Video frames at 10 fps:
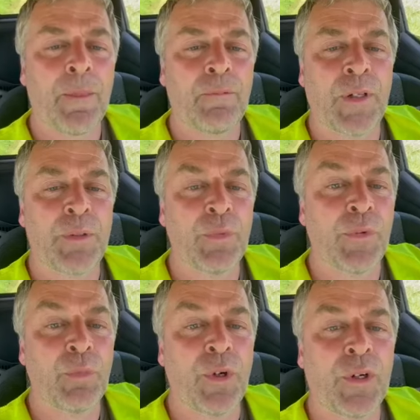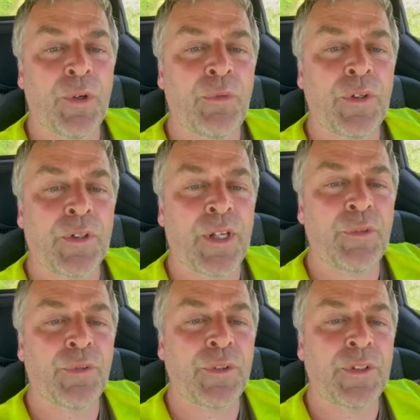weil die müssen morgen auch wieder Geld
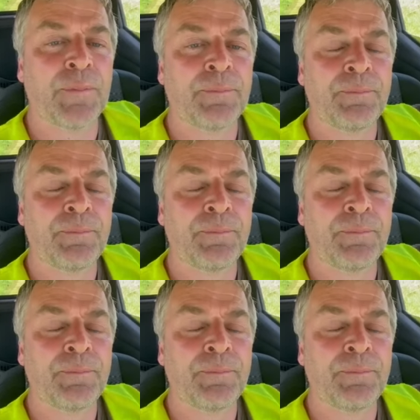verdienen.